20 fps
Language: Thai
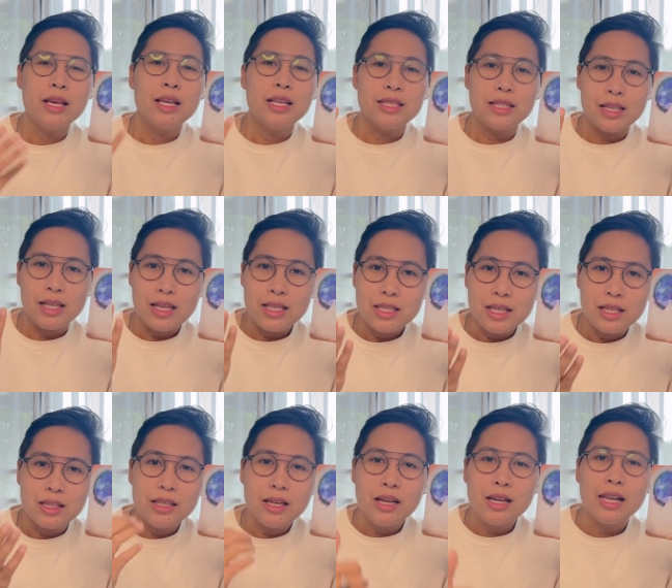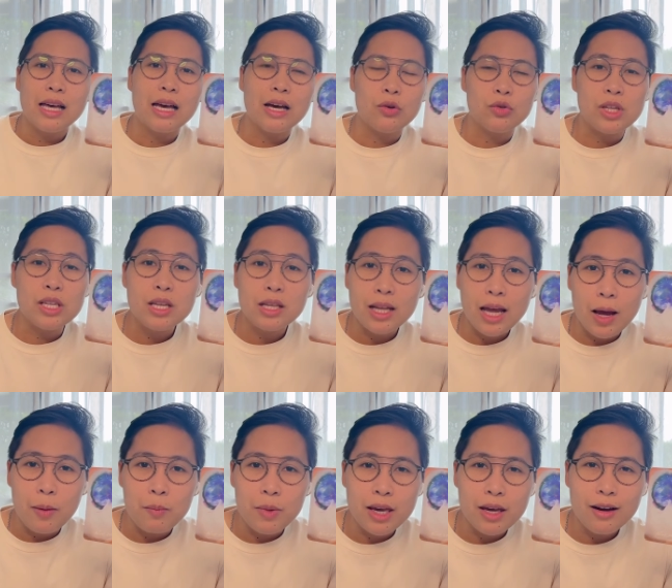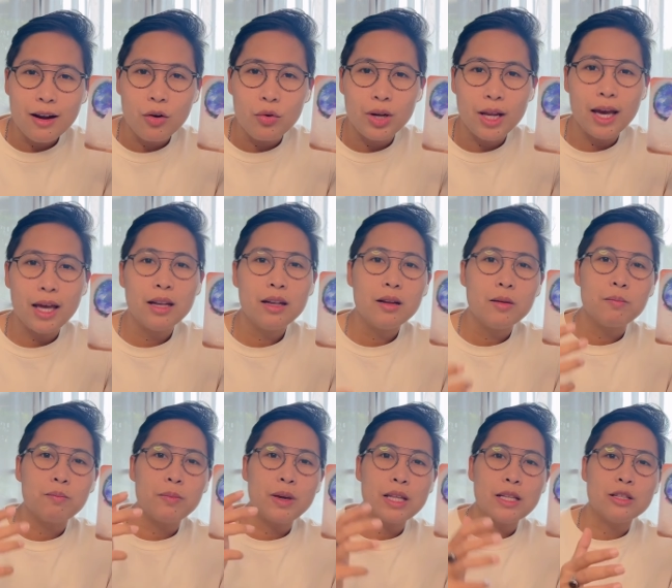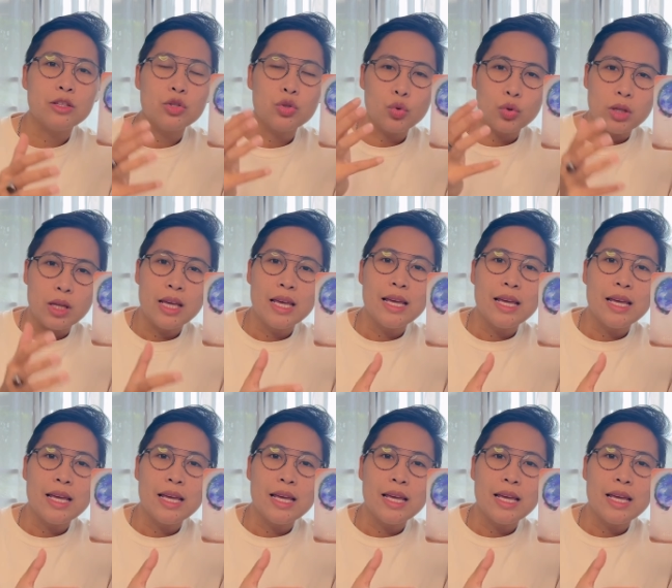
จะได้เจอเรื่องราวที่จะทำให้เรานั้นเป็นจุด